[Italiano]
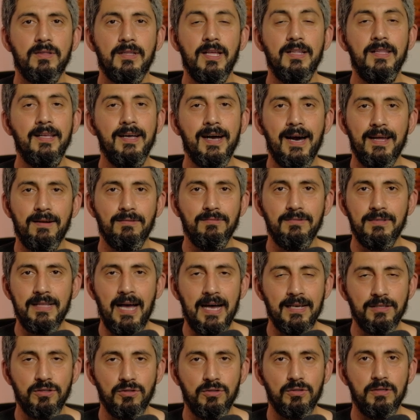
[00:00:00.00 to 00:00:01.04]
dedicare un
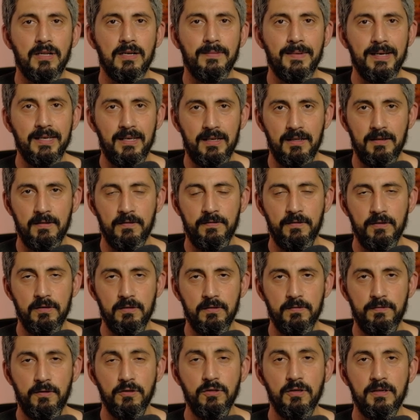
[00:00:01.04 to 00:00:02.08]
tasto della macchina
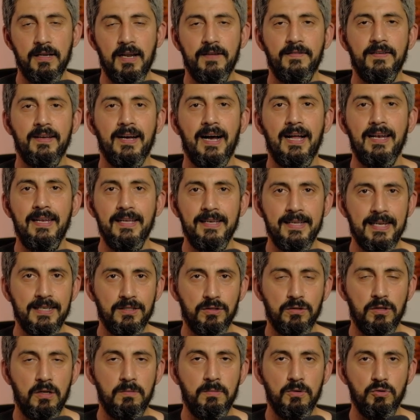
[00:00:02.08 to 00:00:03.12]
fotografica
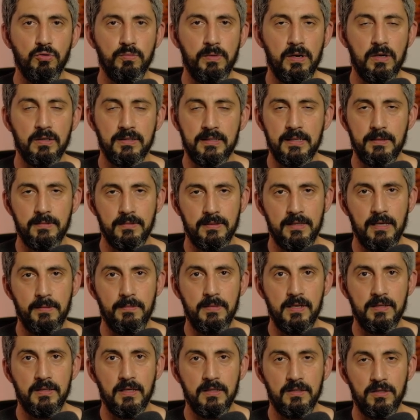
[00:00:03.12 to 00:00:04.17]
all'ingresso nel menu per la
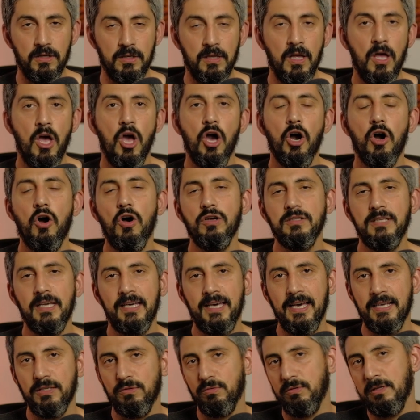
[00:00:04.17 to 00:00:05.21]
stabilizzazione, cosa
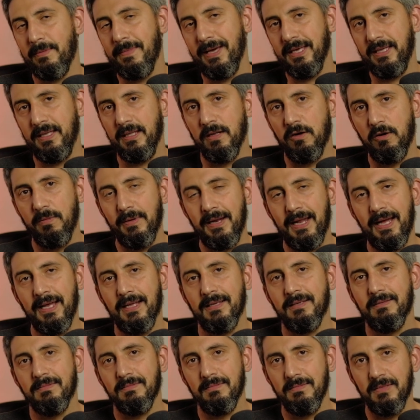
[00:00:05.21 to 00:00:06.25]
che su una macchina come
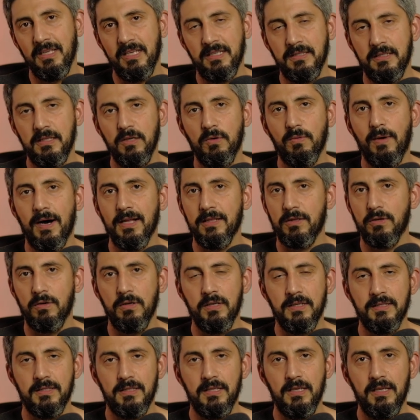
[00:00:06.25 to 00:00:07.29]
la XT4,
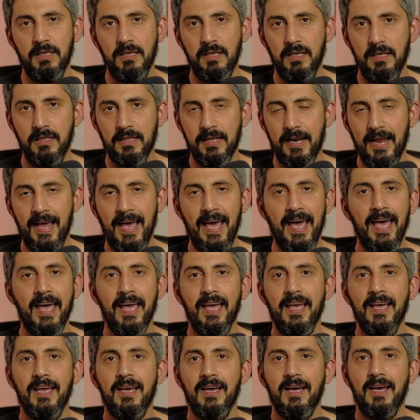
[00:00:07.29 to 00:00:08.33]
XT3,
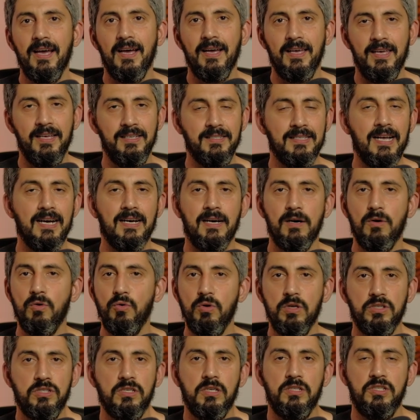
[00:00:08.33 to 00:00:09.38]

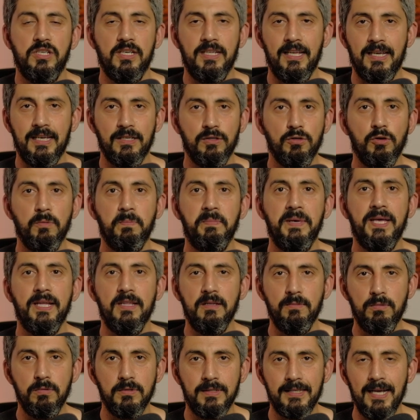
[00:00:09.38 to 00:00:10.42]
XH1 eccetera eccetera che sono pieni
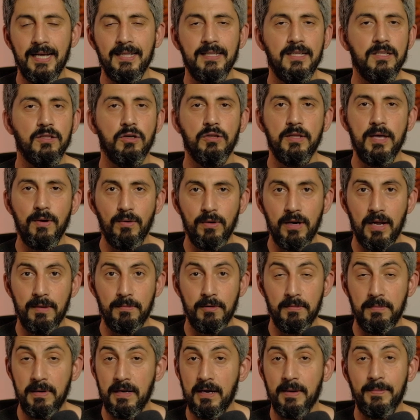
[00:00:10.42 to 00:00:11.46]
di pulsanti non è un gran
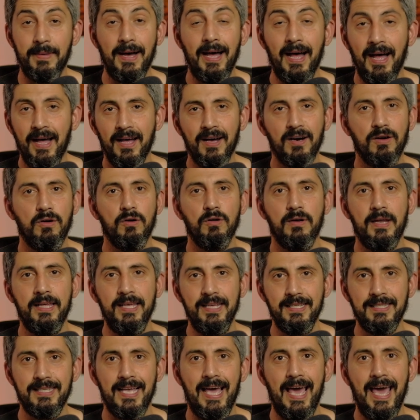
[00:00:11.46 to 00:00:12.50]
problema ma con la
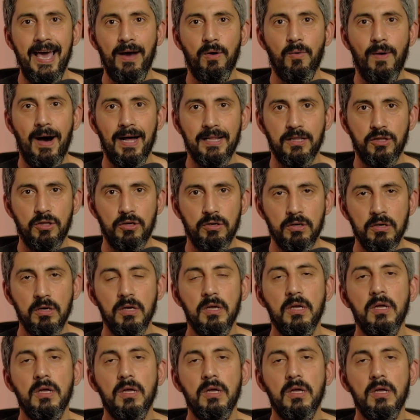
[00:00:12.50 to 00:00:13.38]
XE4